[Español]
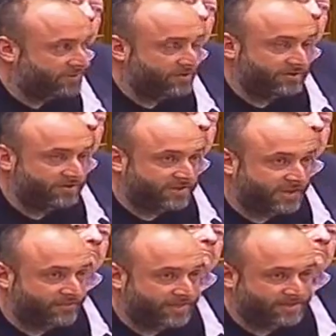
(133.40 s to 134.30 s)
queremos que los
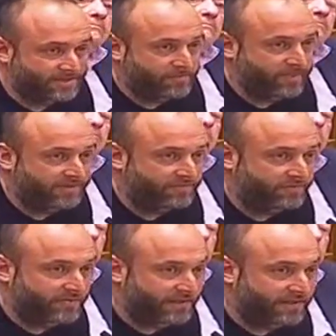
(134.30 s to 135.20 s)
skateparks sean para
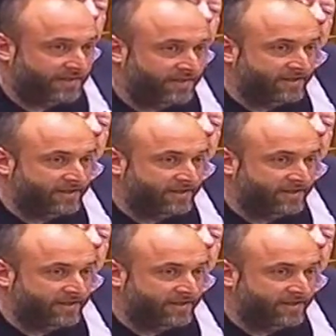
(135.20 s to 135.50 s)
disfrutar